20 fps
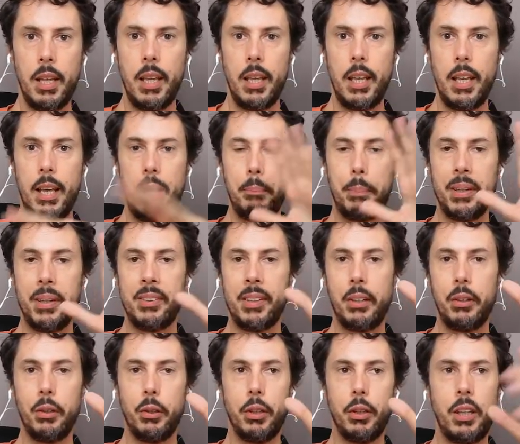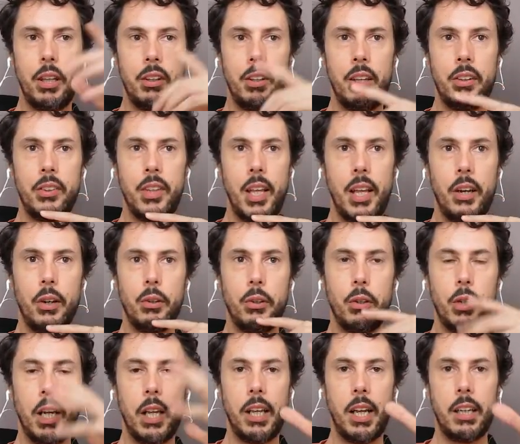Empezando desde cero,
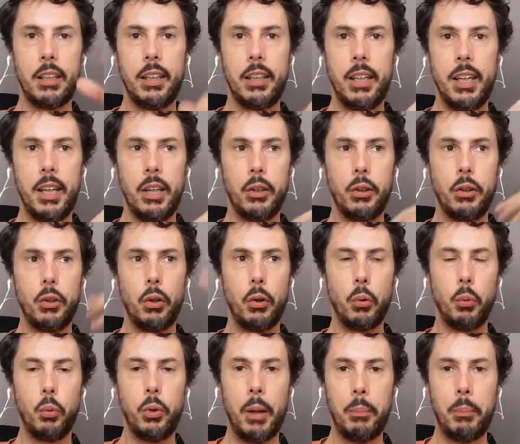ganar dinero, una